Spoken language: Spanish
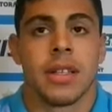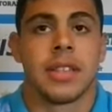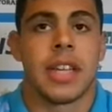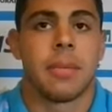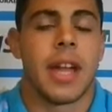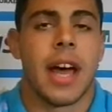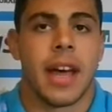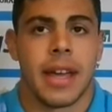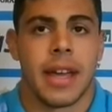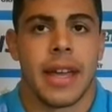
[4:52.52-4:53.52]
Sí,
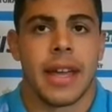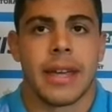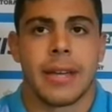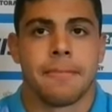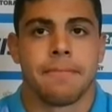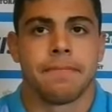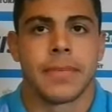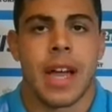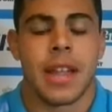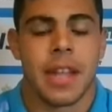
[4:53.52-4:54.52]
mirá, eh,
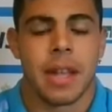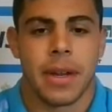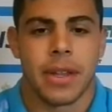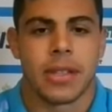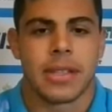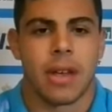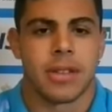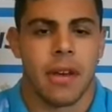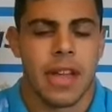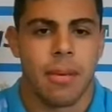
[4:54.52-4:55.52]
antes del partido del sábado
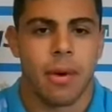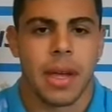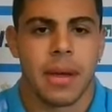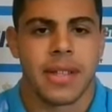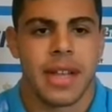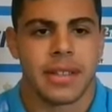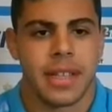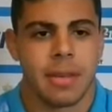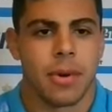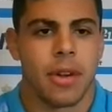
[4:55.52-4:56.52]
sabíamos que iba a ser
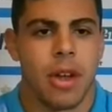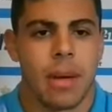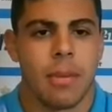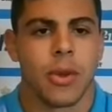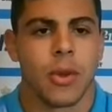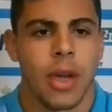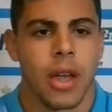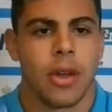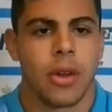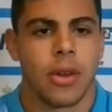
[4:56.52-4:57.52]
así porque lo habíamos
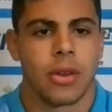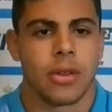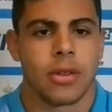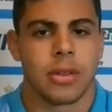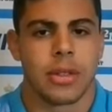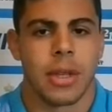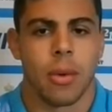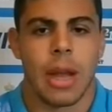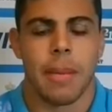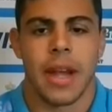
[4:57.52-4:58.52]
estudiado de
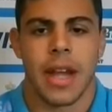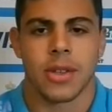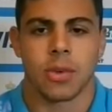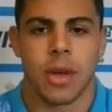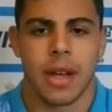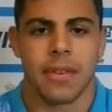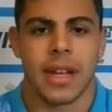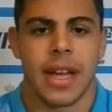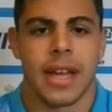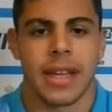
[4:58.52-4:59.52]
buena manera
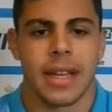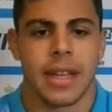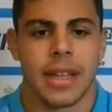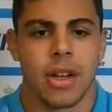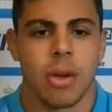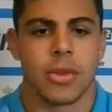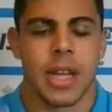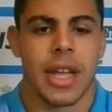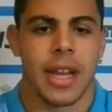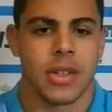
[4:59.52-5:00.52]
Sudáfrica, eh, cómo
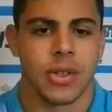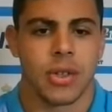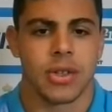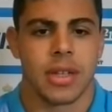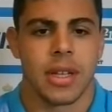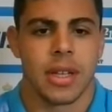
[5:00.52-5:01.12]
salían ellos.